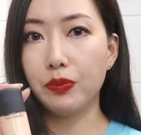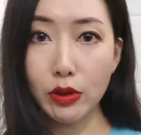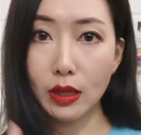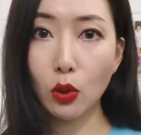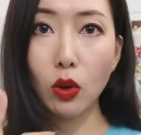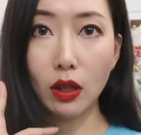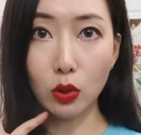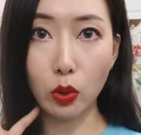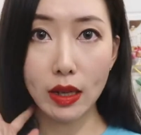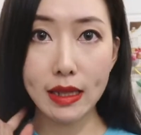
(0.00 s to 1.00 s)
又一个我
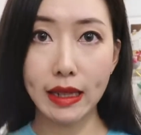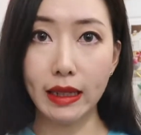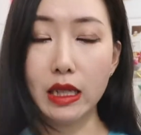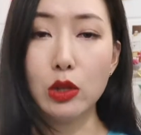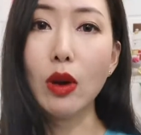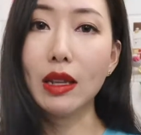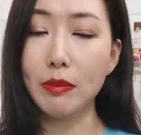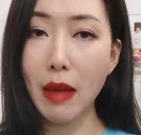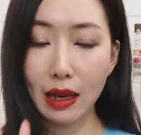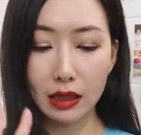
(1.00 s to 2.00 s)
很推荐的、很喜欢的
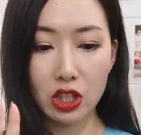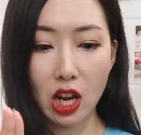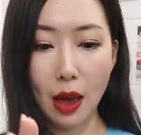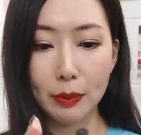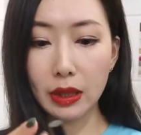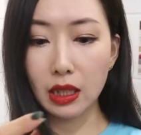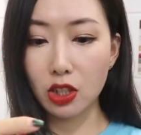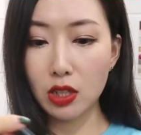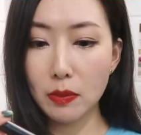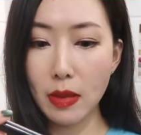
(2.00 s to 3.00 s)
MAC 的产
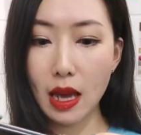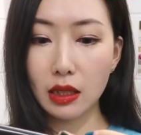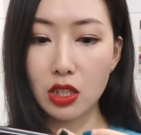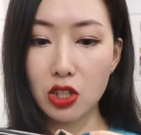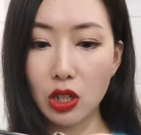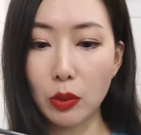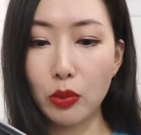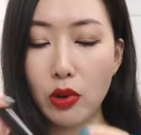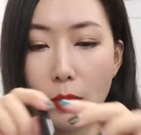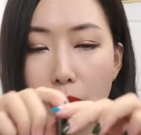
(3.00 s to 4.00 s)
品是 MAC 的这个
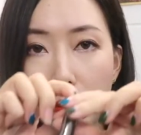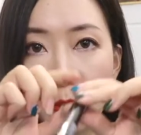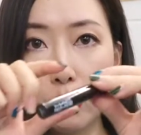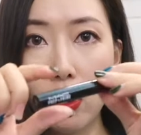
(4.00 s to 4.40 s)
Prep and